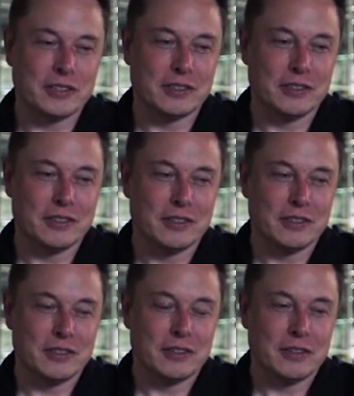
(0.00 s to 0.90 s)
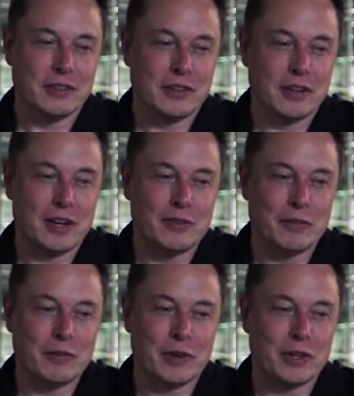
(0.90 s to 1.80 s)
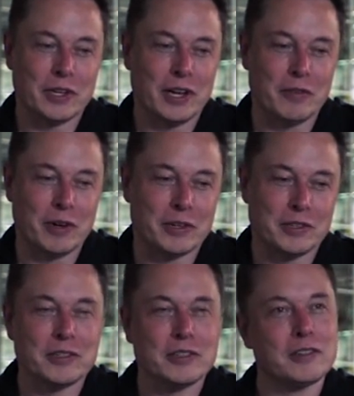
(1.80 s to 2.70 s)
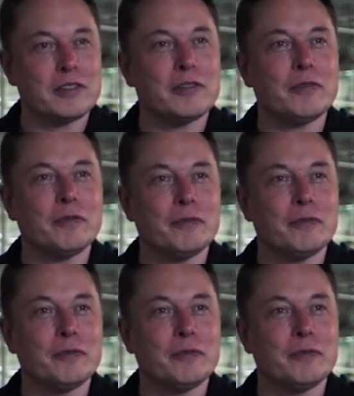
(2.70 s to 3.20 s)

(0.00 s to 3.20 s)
Я хорошо запоминаю кошмары.